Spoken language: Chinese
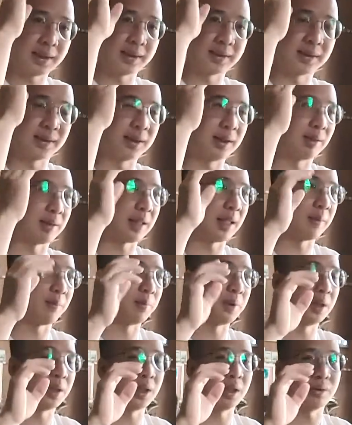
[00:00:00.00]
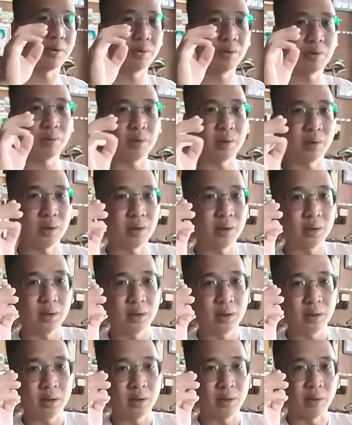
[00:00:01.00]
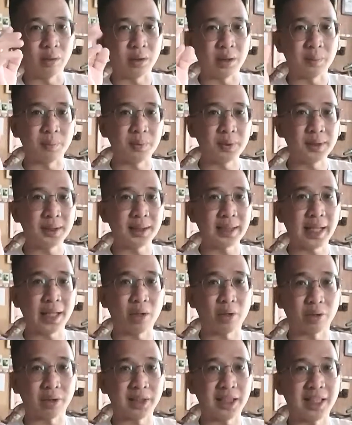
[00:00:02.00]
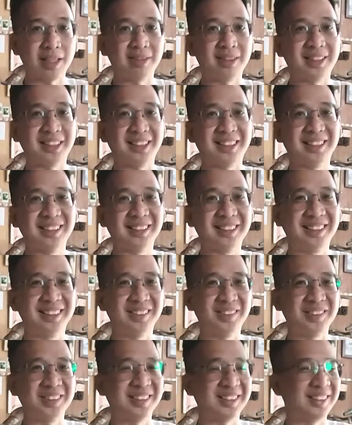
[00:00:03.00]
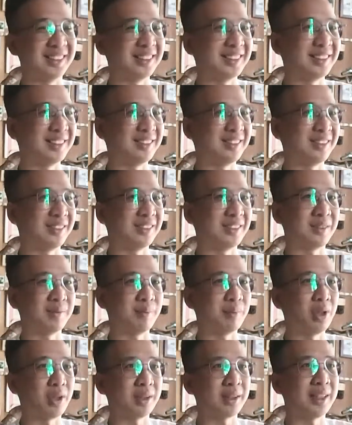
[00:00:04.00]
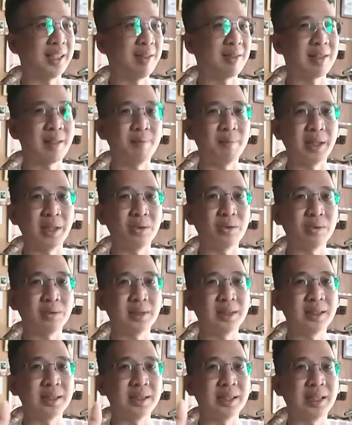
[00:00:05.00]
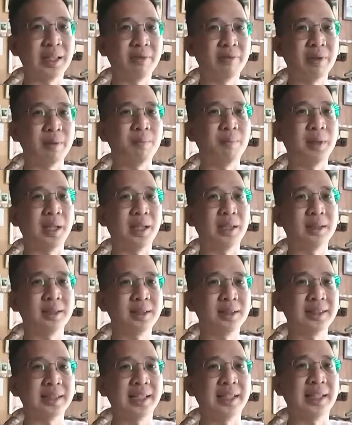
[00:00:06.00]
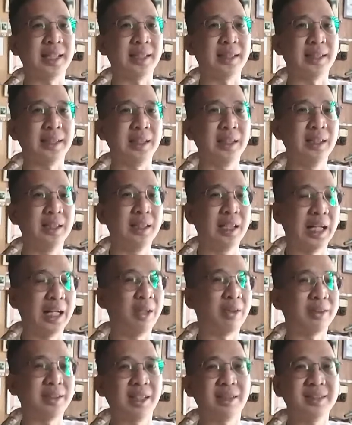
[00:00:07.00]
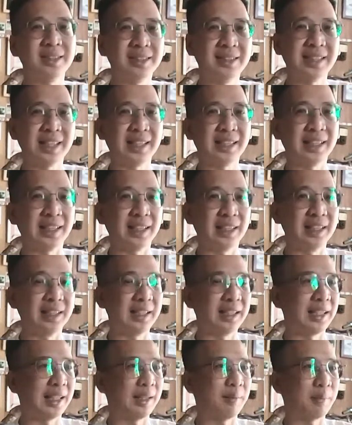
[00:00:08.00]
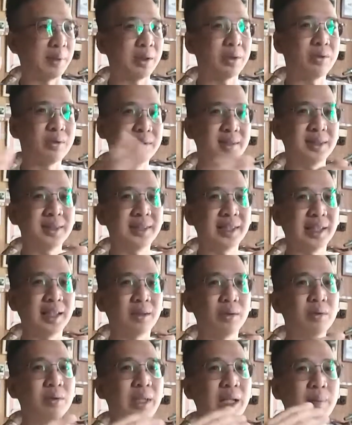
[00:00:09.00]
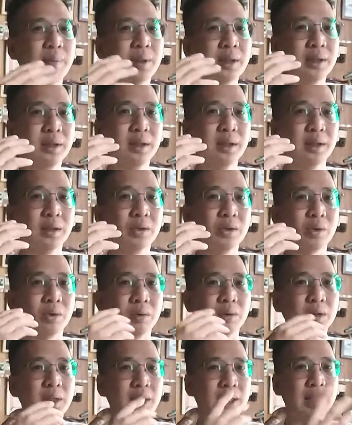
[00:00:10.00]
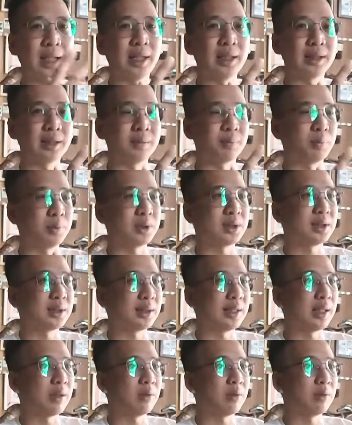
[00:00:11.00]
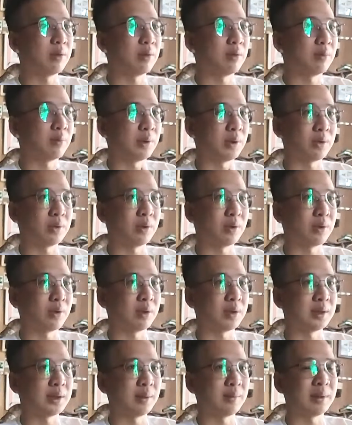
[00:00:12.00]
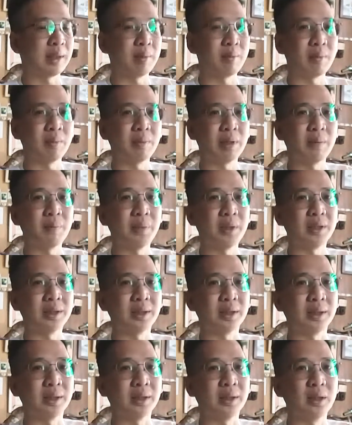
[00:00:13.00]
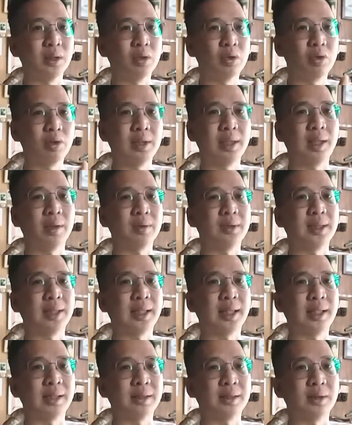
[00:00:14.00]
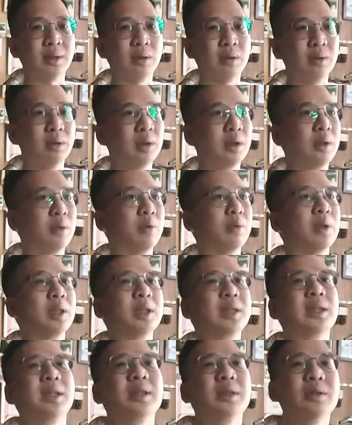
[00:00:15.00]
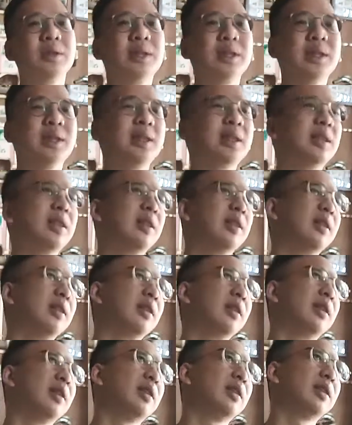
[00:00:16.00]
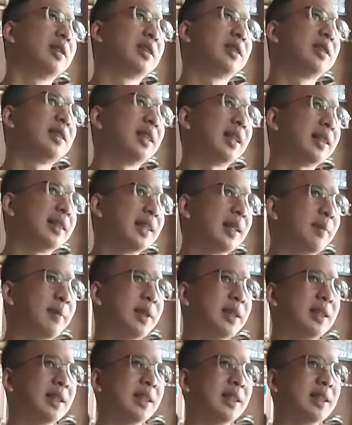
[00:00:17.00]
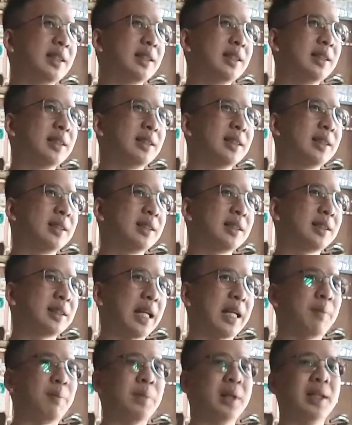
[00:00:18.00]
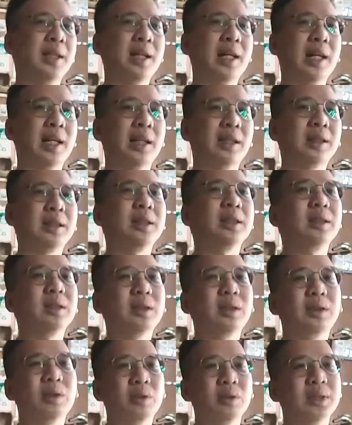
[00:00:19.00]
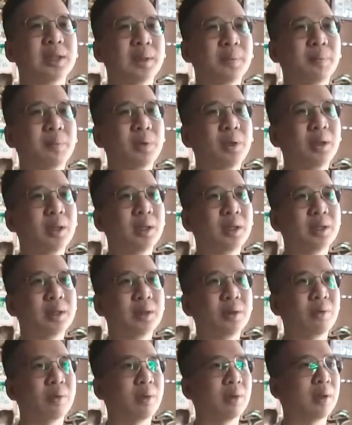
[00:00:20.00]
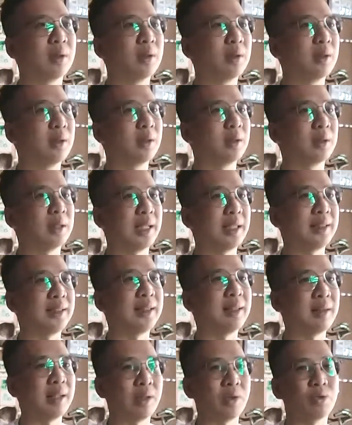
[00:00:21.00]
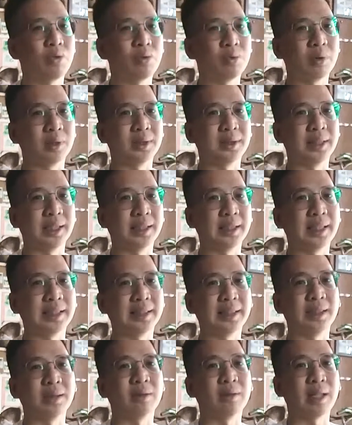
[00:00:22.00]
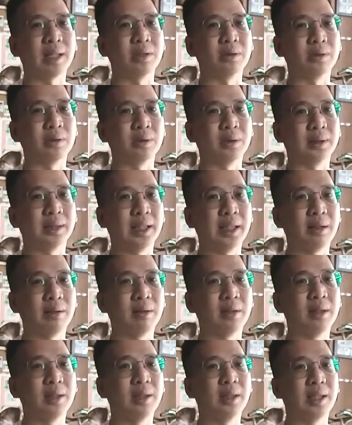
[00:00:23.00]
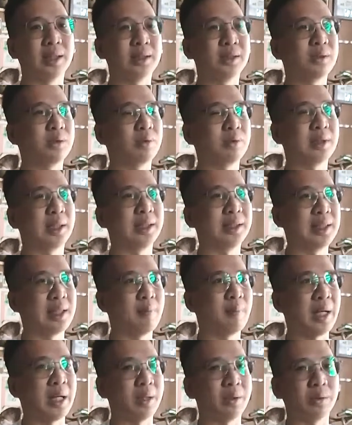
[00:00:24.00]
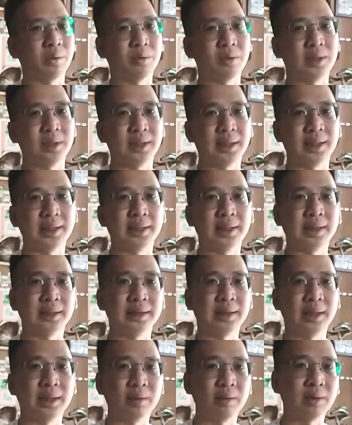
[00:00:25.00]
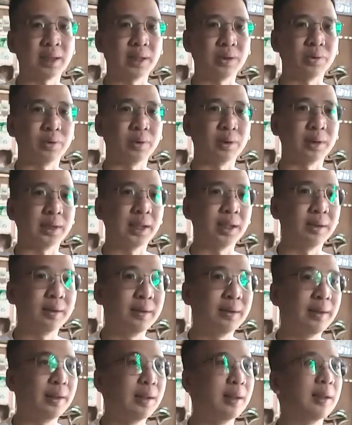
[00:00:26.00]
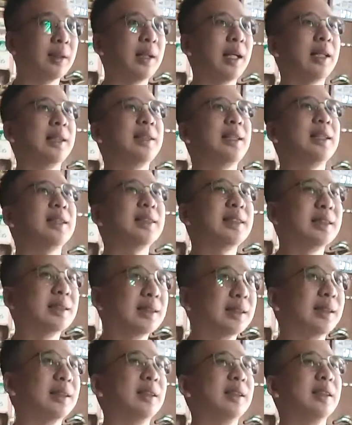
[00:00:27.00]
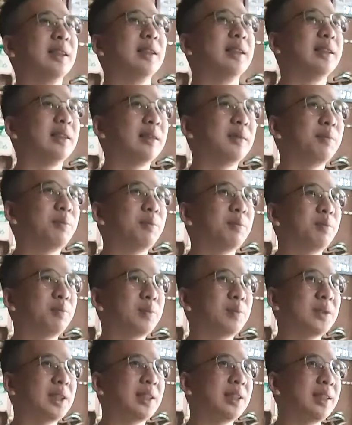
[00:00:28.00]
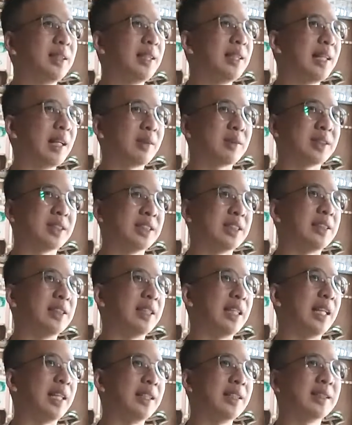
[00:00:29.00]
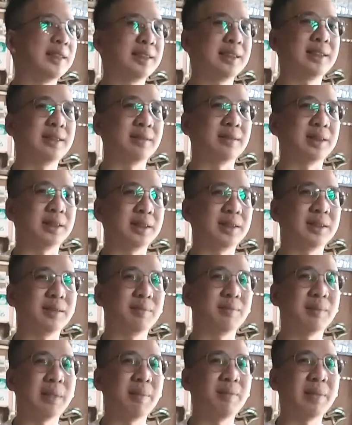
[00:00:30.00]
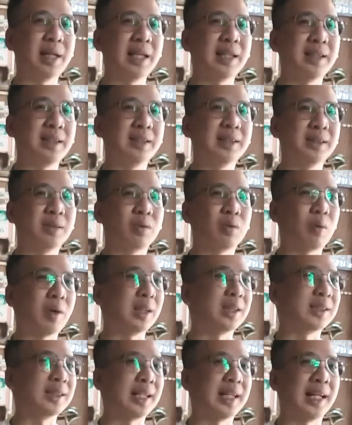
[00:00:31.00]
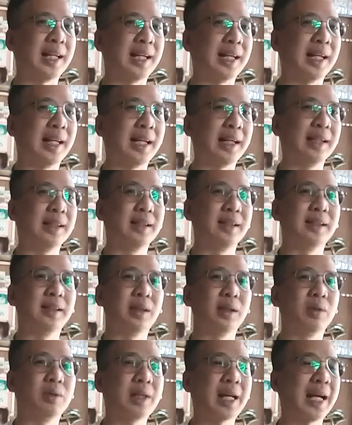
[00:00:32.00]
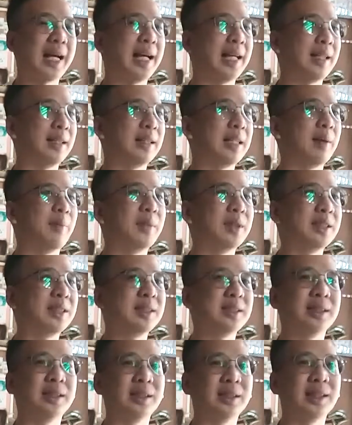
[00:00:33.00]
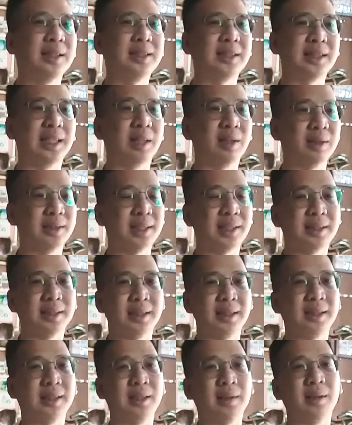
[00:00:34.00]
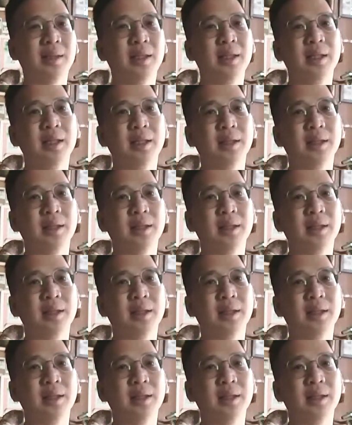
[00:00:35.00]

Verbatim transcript: 产生了改变啊，就是说，哦，你不是开 hotel 的，而后我好 l 跟民宿之间的分别是在哪里啊？h o t e l 是这样的啊，民宿是这样的。说他们从一开始不知道民宿的 concept，到慢慢变成去了解它之后，我觉得这个就是一个思想上面的一个改变啊。这个东西不一定是说他一定要来住我家，他才能够感受得到，还是说他一定要买我东西才才才能够感受得到。他这样子经历了几年的这种慢慢的这种观察，然后看他们自己内心也会产生一些